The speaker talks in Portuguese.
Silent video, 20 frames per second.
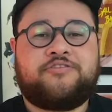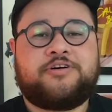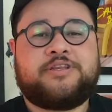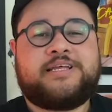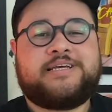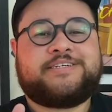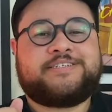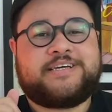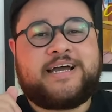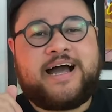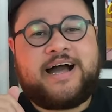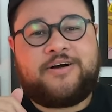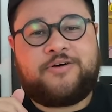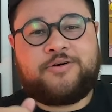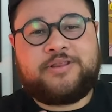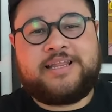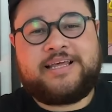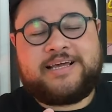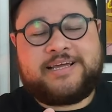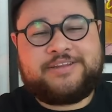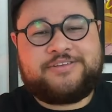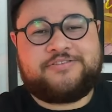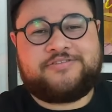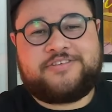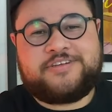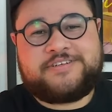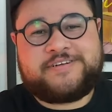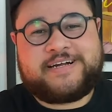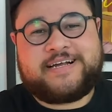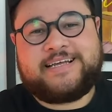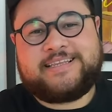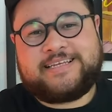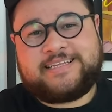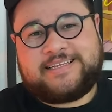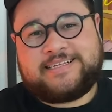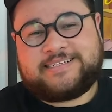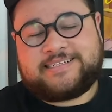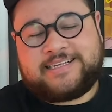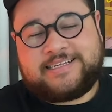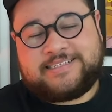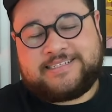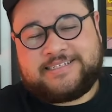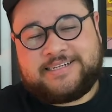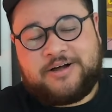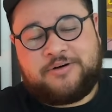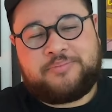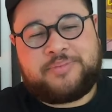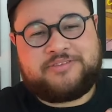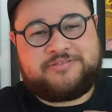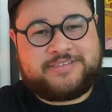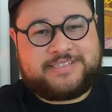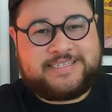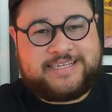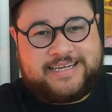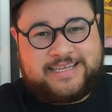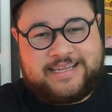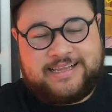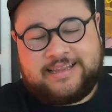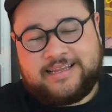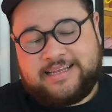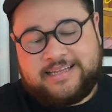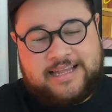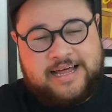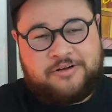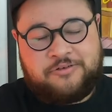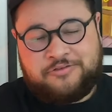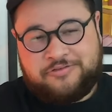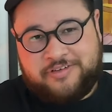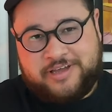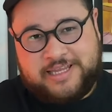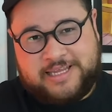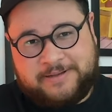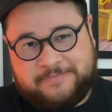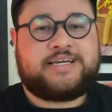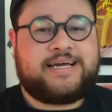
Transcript: Vou deixar o link do vídeo aqui na descrição para você ir lá conferir.